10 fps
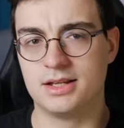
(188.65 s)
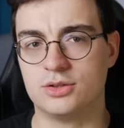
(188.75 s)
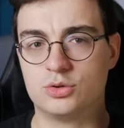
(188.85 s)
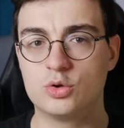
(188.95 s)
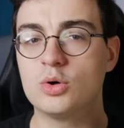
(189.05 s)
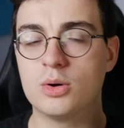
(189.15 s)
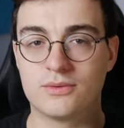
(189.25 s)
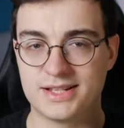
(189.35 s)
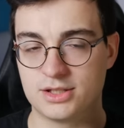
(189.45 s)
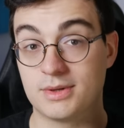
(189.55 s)
Drugą
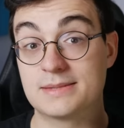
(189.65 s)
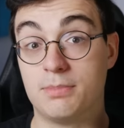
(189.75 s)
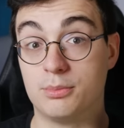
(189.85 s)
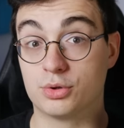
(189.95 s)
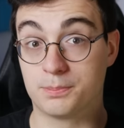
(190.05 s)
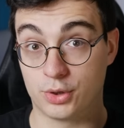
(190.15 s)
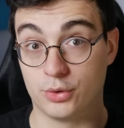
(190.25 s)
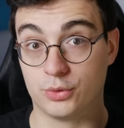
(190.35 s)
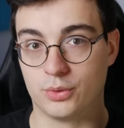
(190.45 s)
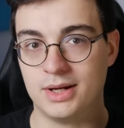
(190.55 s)
kwestią jest pobór
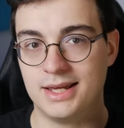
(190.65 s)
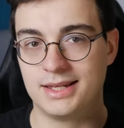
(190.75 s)
prądu.